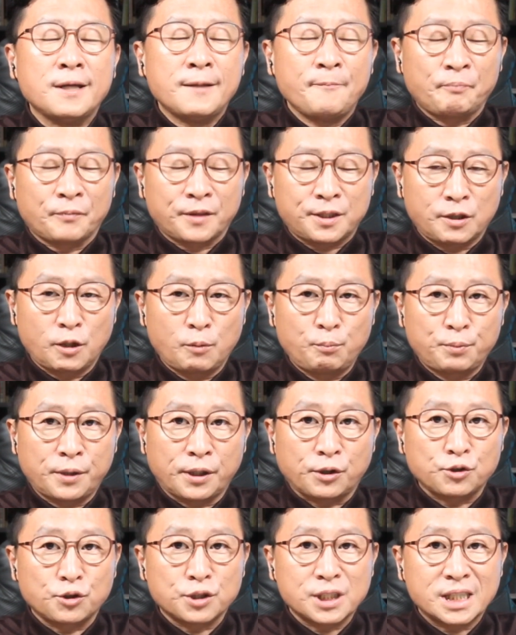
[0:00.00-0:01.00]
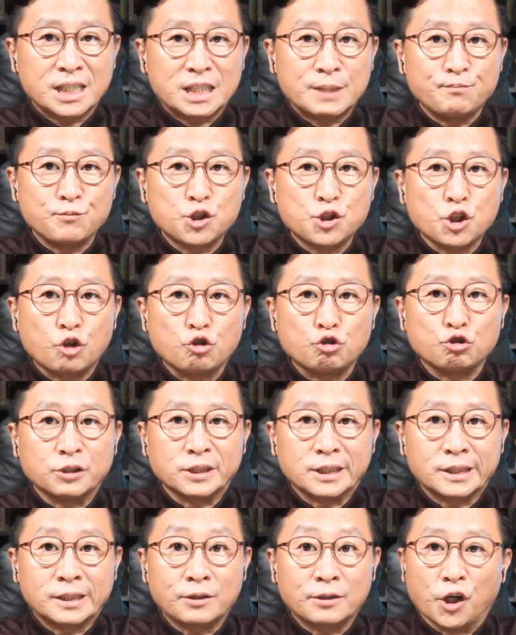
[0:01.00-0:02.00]
트럼프 대통령이
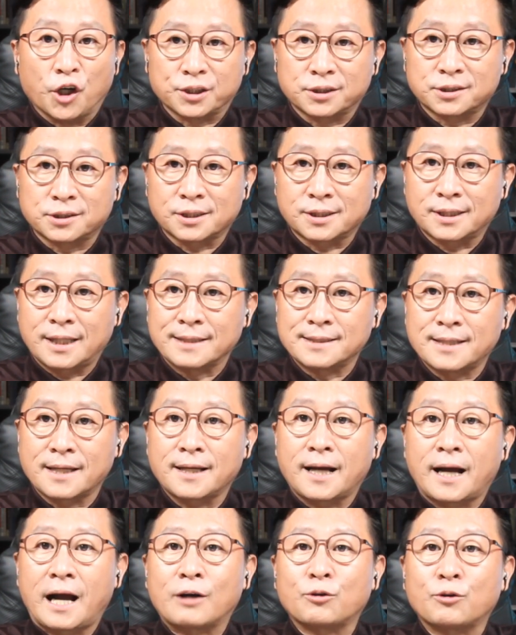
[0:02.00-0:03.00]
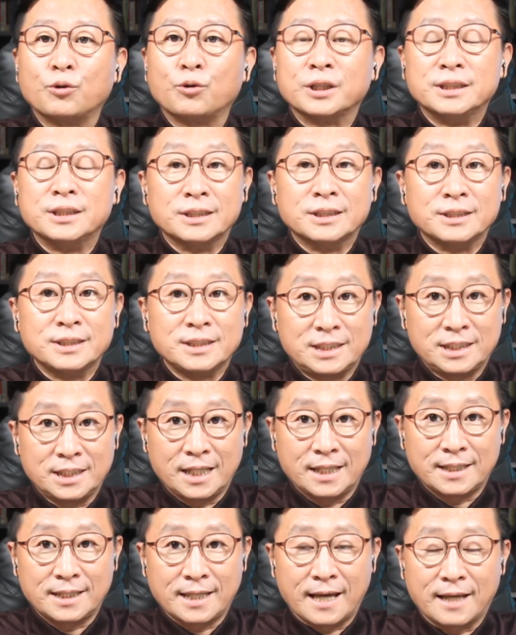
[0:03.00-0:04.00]
김정은이를 어떻게 생각하고
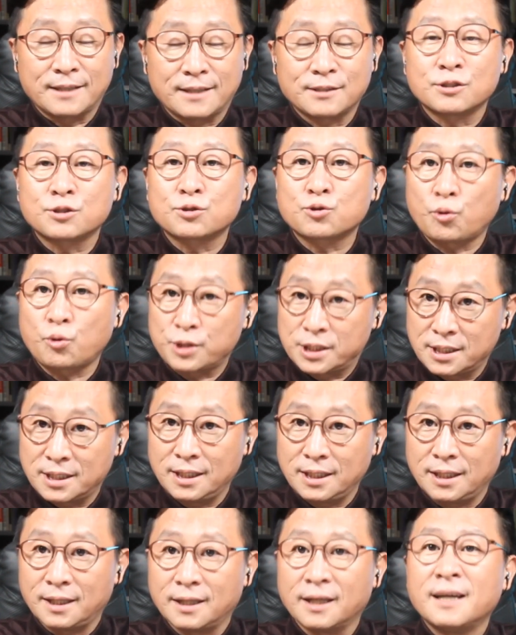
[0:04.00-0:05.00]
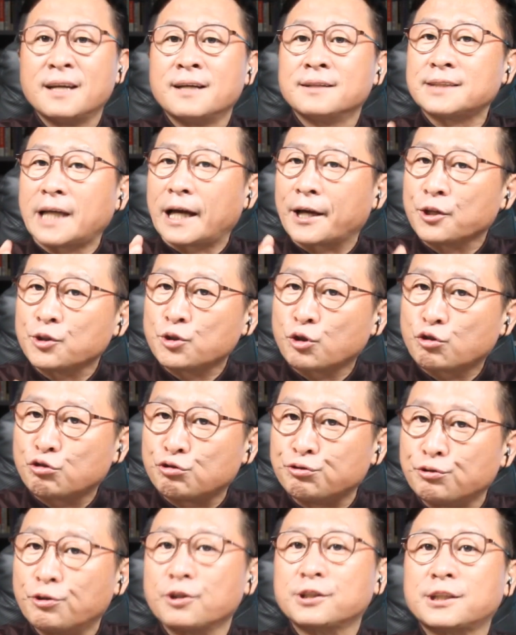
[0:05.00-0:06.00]
있는지에 대한 소식이 작년도
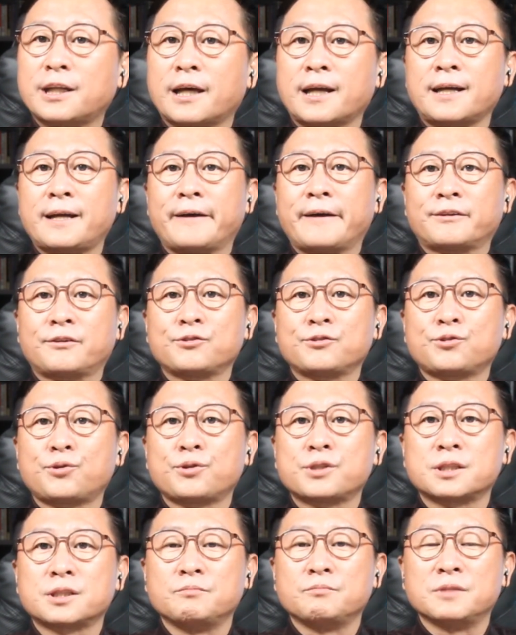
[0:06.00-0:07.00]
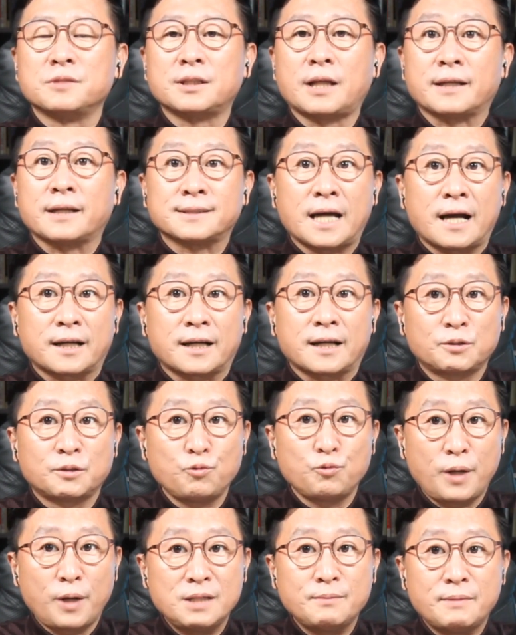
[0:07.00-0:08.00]
9월 달에 나왔던 소식입니다. 자,
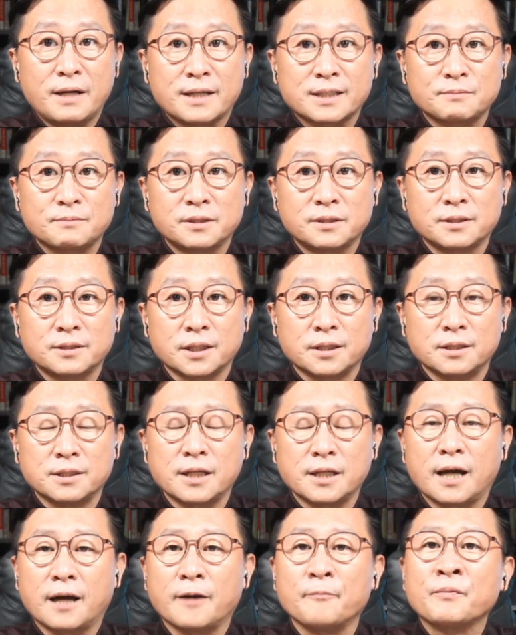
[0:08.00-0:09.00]
그럼 왜 이 말씀을 드리느냐?